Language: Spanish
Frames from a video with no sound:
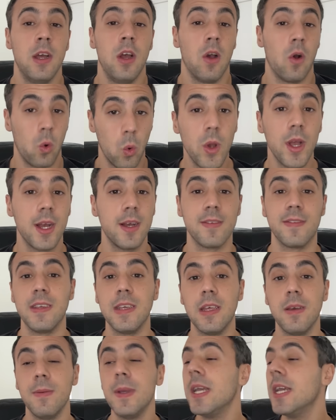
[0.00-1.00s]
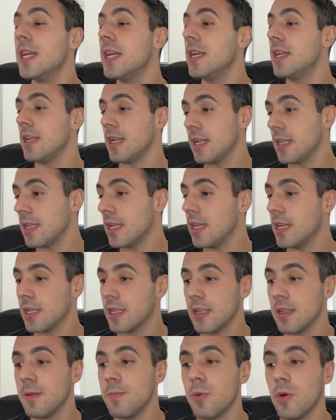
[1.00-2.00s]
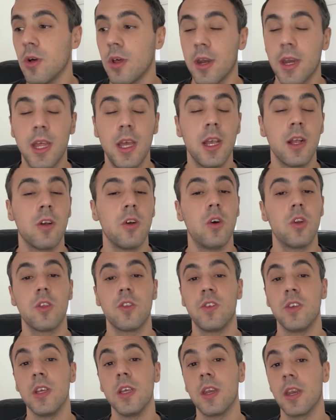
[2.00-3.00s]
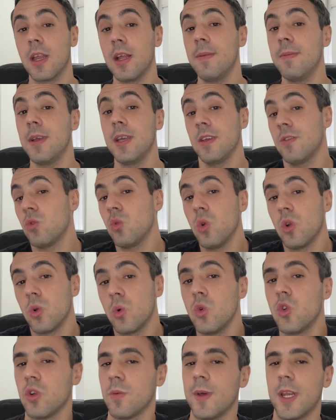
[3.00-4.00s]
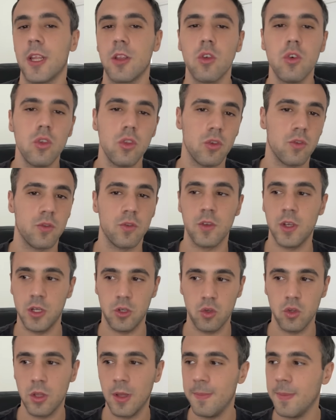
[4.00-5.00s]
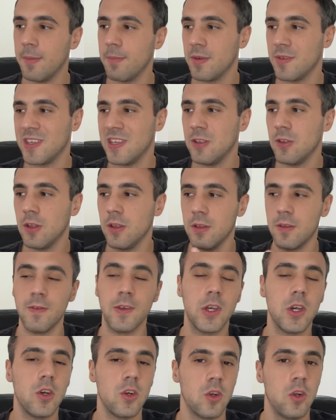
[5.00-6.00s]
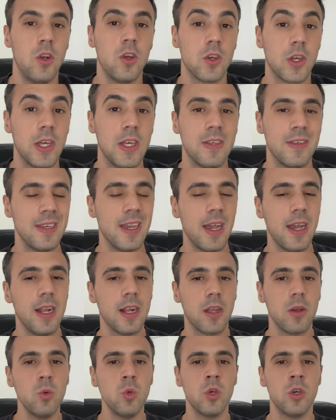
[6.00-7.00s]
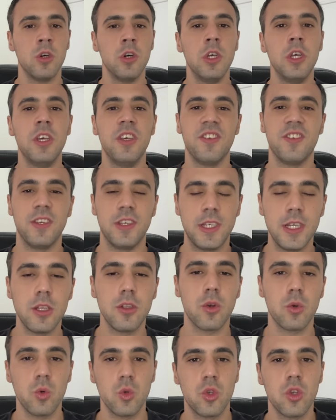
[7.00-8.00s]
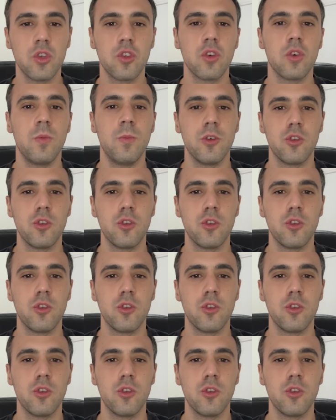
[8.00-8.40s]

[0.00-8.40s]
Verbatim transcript: juega así de bien y tiene este tipo de récords y realmente es un orgullo para todos. O sea, yo también me siento identificado con lo que decía él, que uno se siente orgulloso como